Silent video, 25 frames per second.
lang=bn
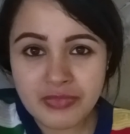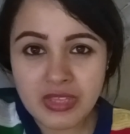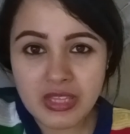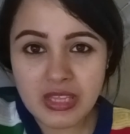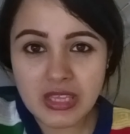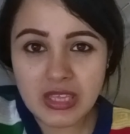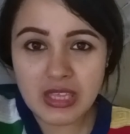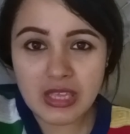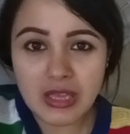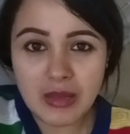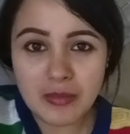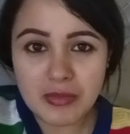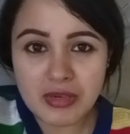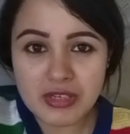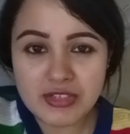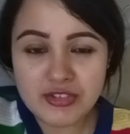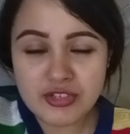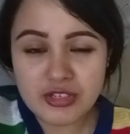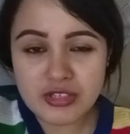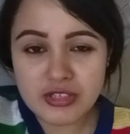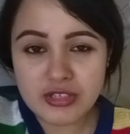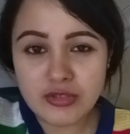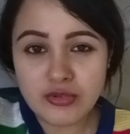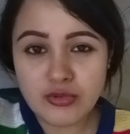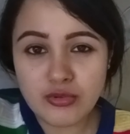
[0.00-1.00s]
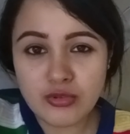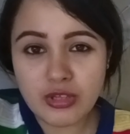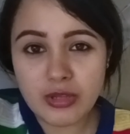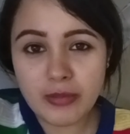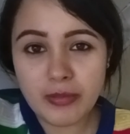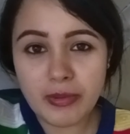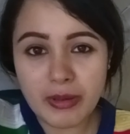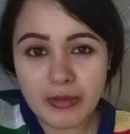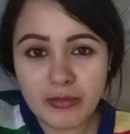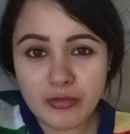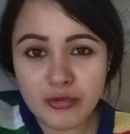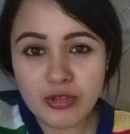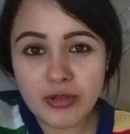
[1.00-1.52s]
কি আমরা ট্রেনটা ধরতে
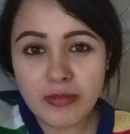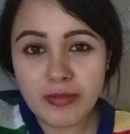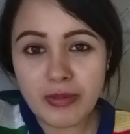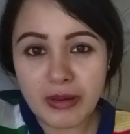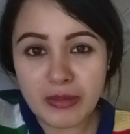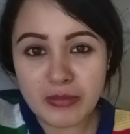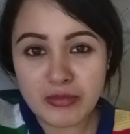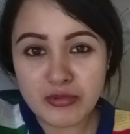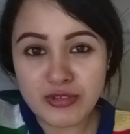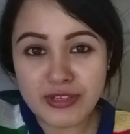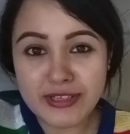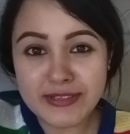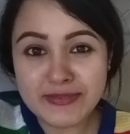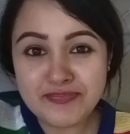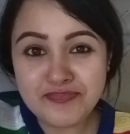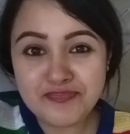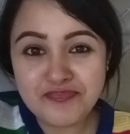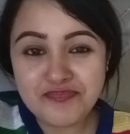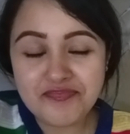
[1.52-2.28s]
পারবো কি পারবো না